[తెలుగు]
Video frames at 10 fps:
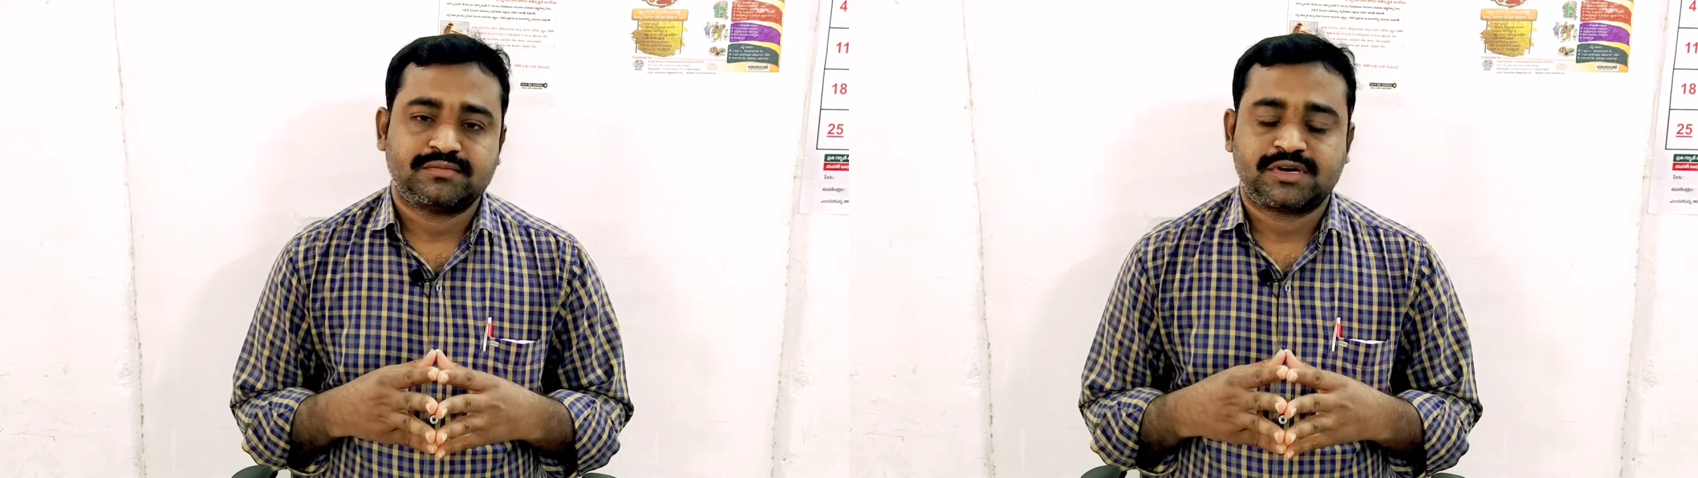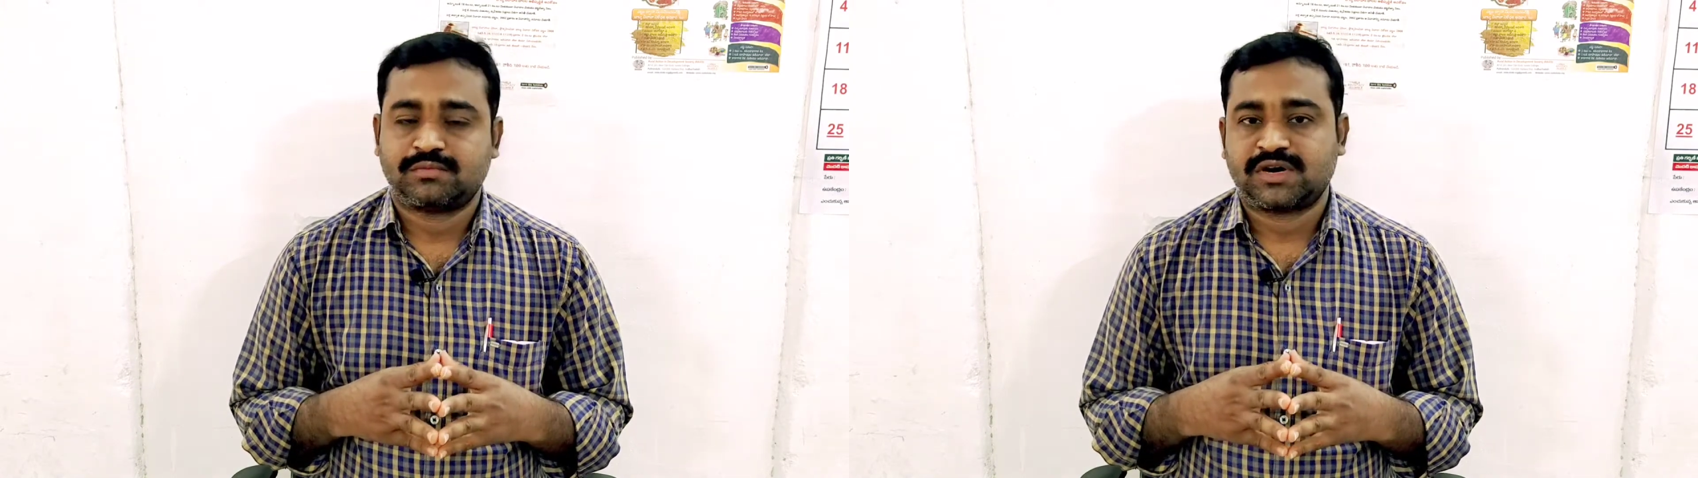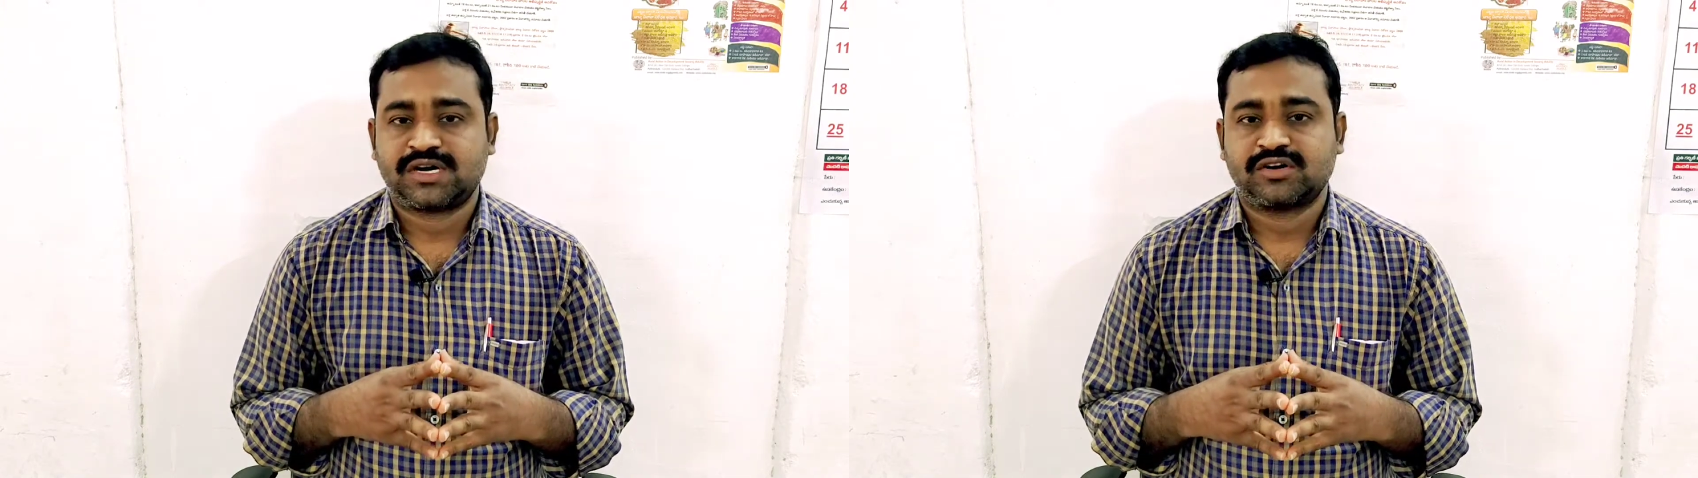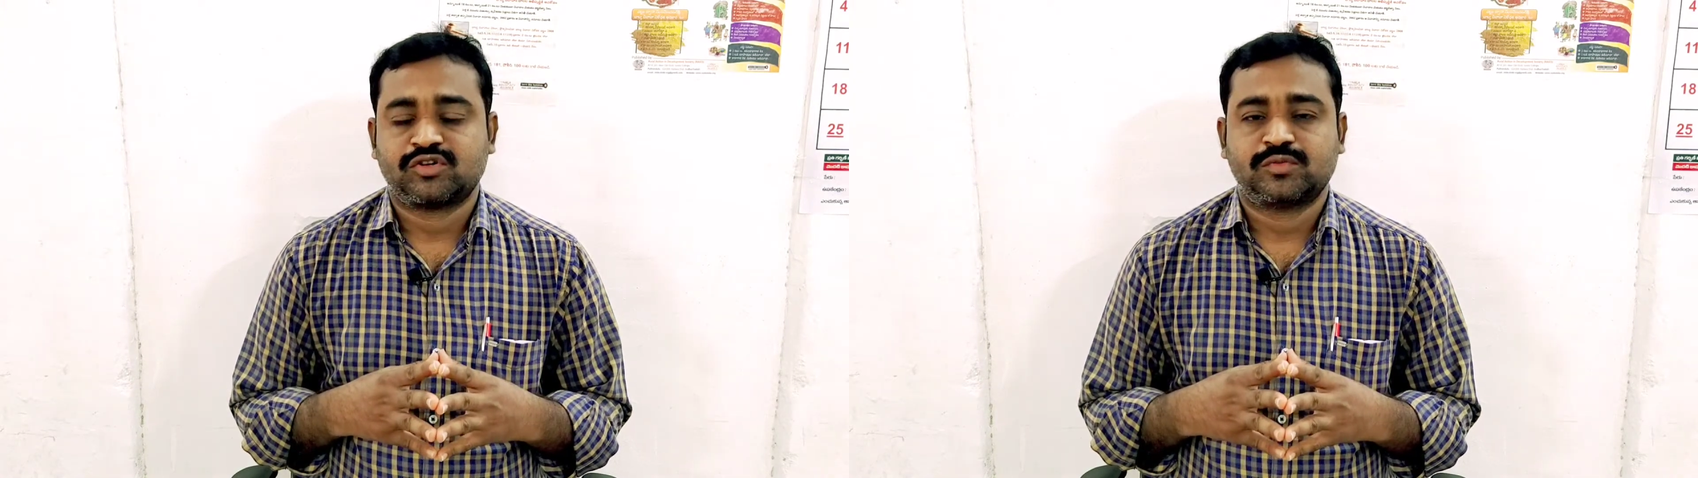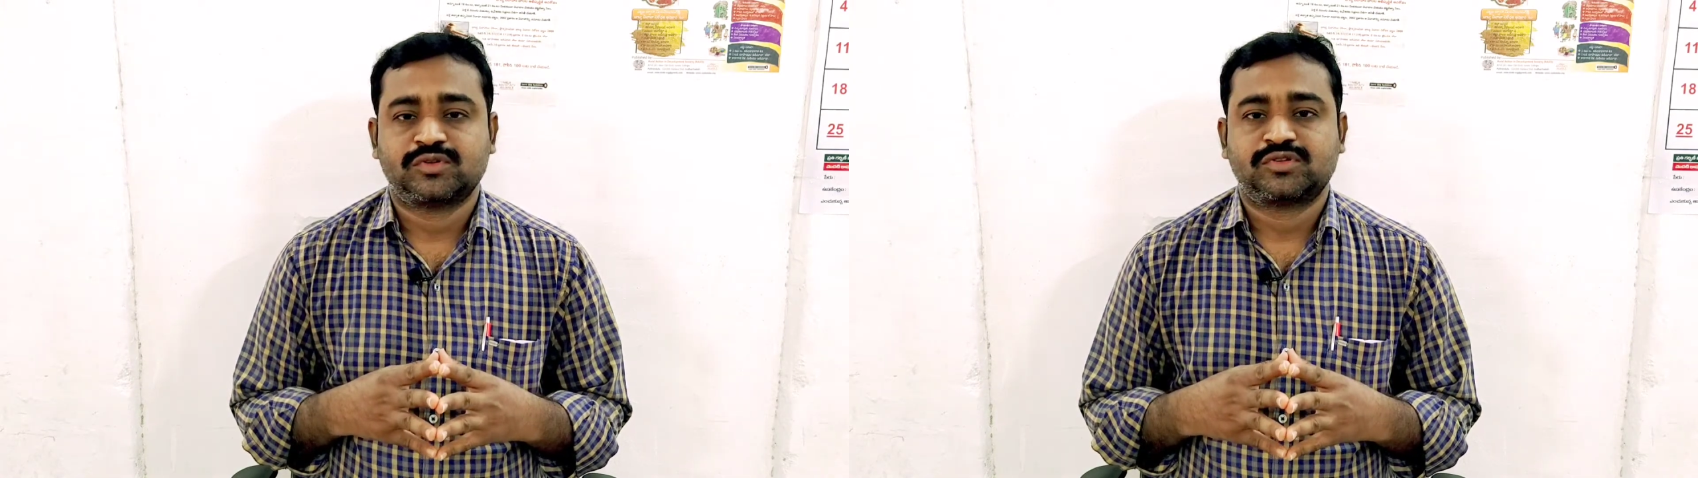మనం
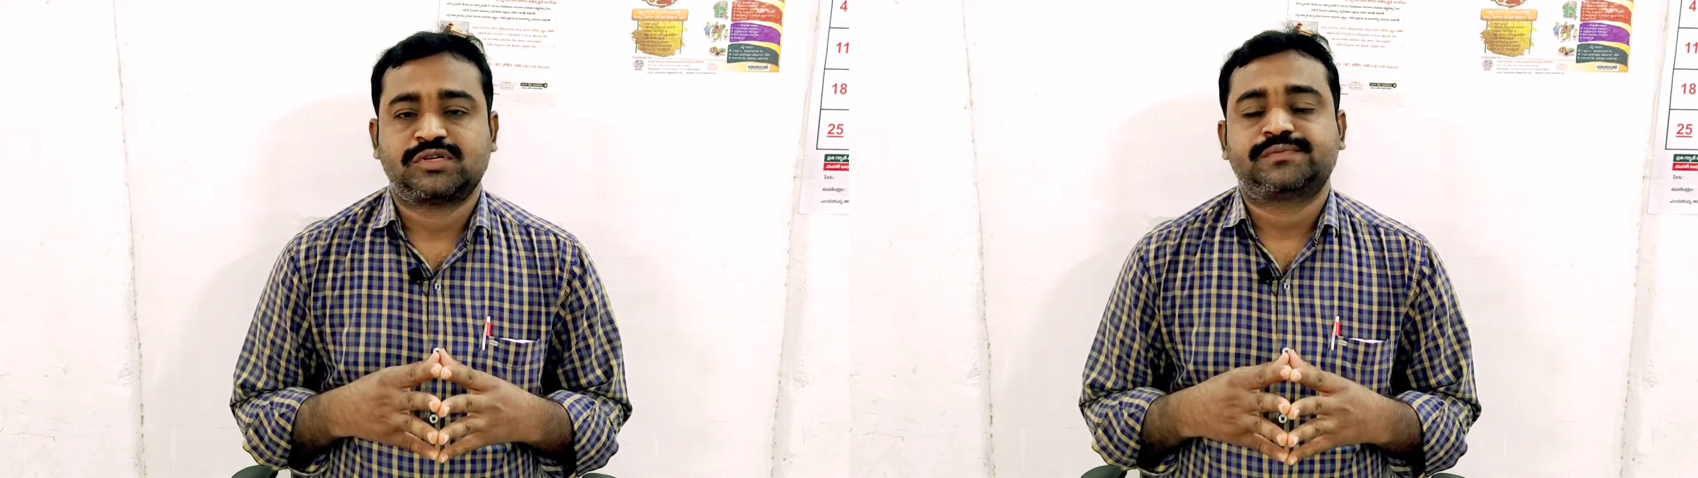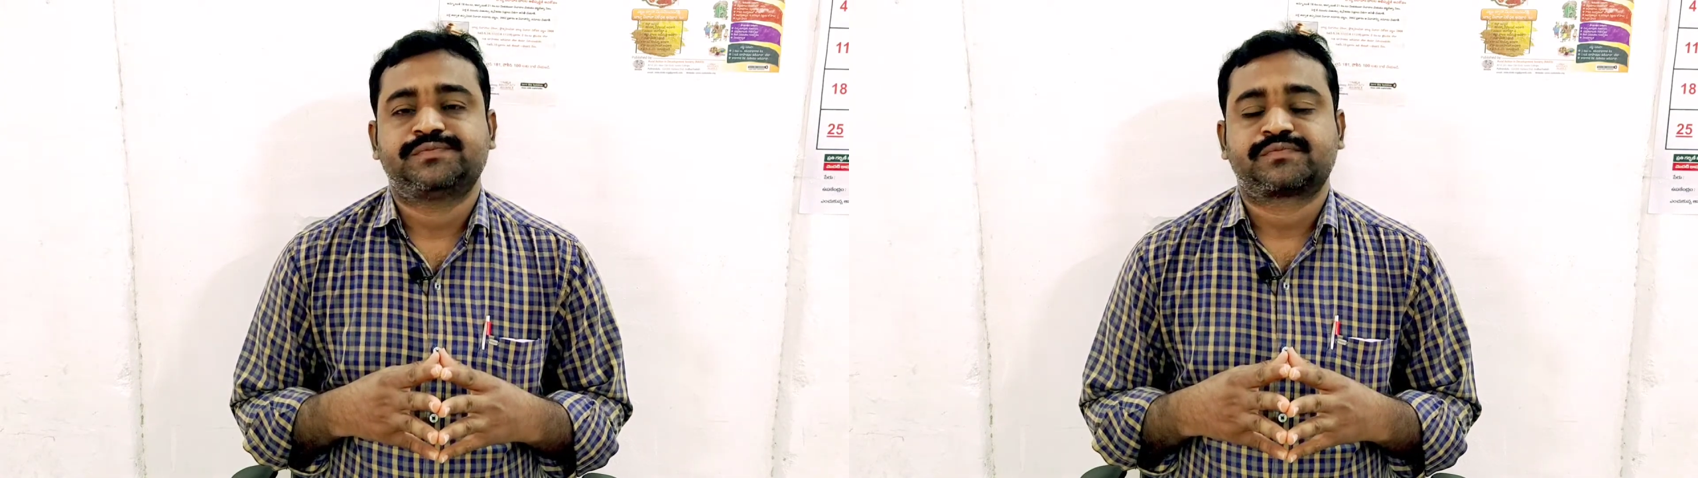మాట్లాడుకోబోతున్నాం